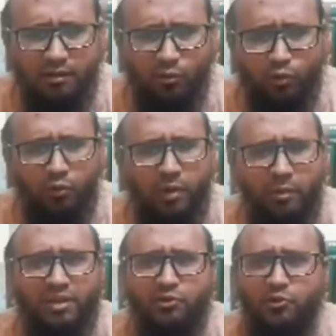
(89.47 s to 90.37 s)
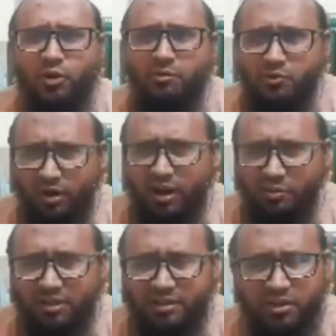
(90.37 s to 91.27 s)
কতভাবে যে চোখের বিষয়টা
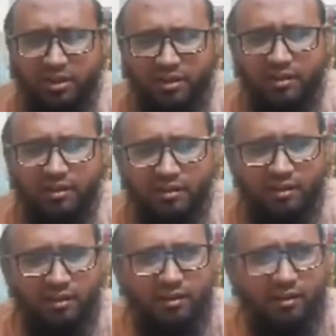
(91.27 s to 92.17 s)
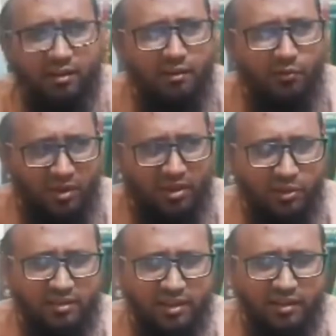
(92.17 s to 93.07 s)
আমাদের সামনে ফুটিয়ে
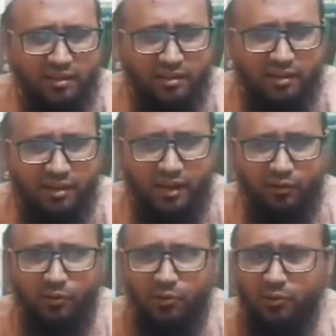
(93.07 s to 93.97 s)
তুলেছেন একটু